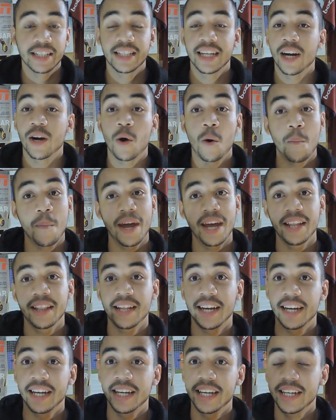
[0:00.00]
Já
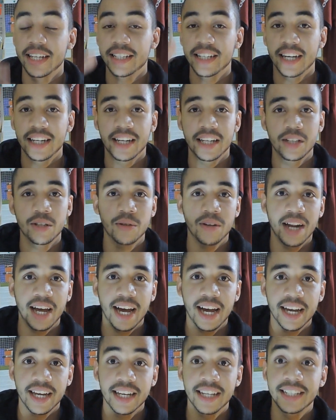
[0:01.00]
comenta aí, já deixa o
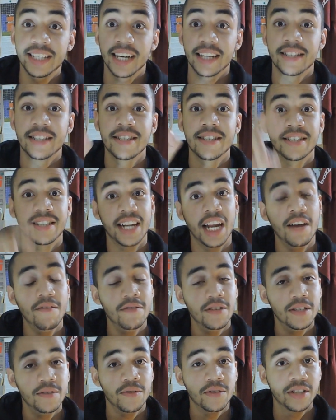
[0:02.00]
like, já se
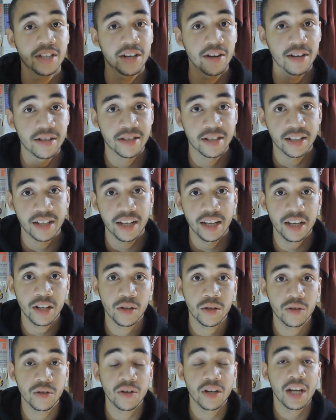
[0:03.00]
inscreve se você não é
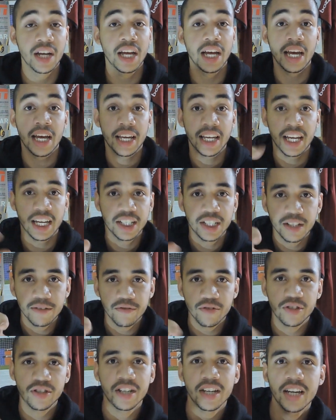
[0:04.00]
inscrito e
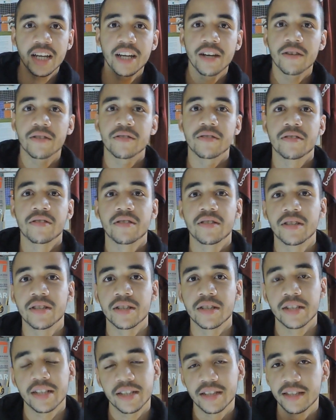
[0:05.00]
ativa o sininho
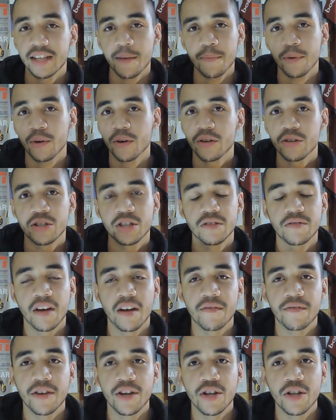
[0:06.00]
sempre quando
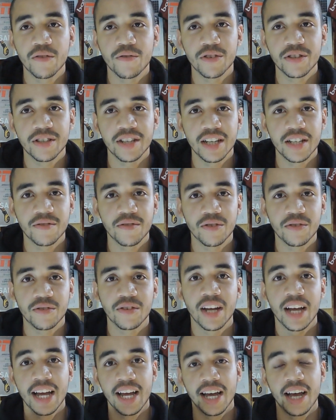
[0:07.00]
tiver vídeo vocês
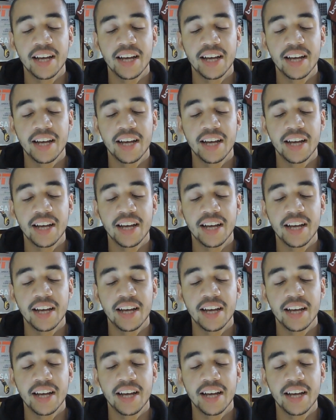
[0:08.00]
vão